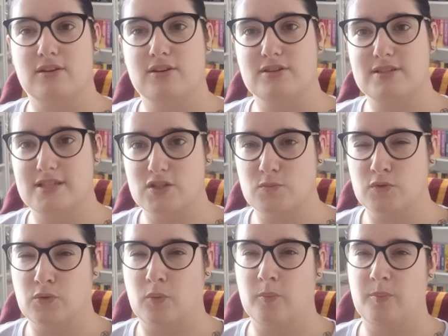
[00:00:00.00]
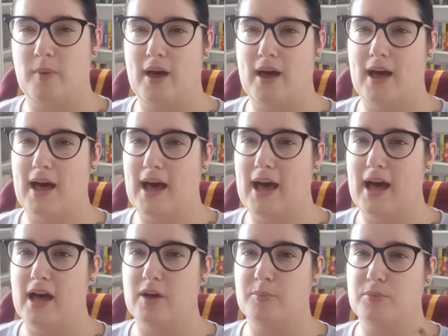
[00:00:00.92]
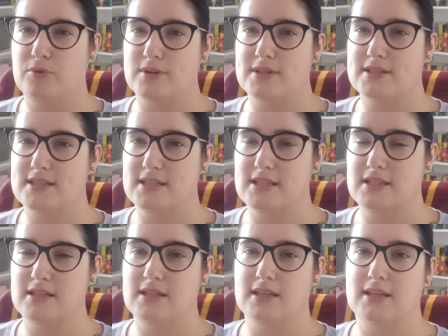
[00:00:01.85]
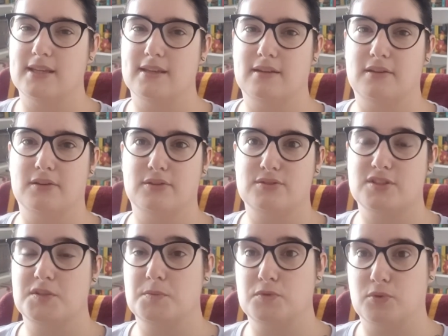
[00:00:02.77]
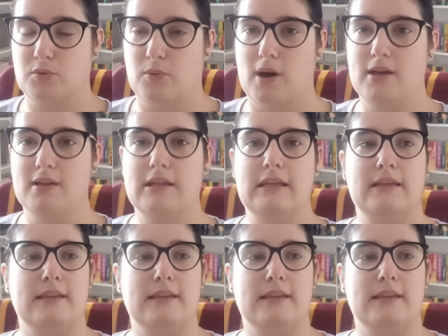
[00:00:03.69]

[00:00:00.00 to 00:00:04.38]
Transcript: euh, si je me trompe pas, art, poésie et je sais plus trop quoi.